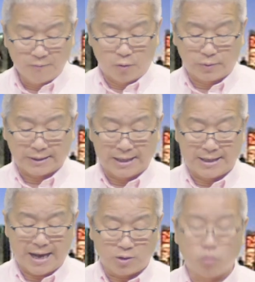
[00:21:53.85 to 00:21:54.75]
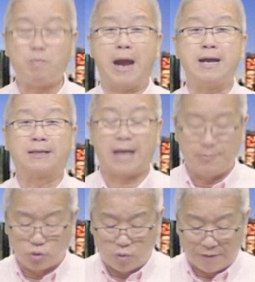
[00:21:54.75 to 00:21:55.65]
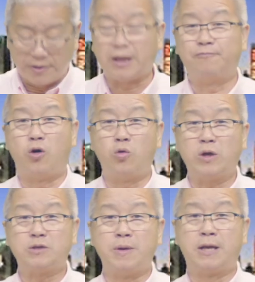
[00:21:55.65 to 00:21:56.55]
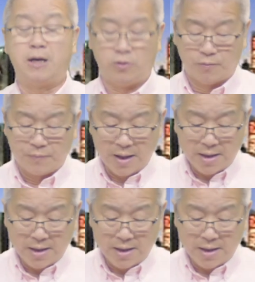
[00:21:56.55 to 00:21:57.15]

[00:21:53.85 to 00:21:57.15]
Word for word: Một cái căn khác đúng bảy ngàn tám trăm square feet, thành phố Westminster luôn,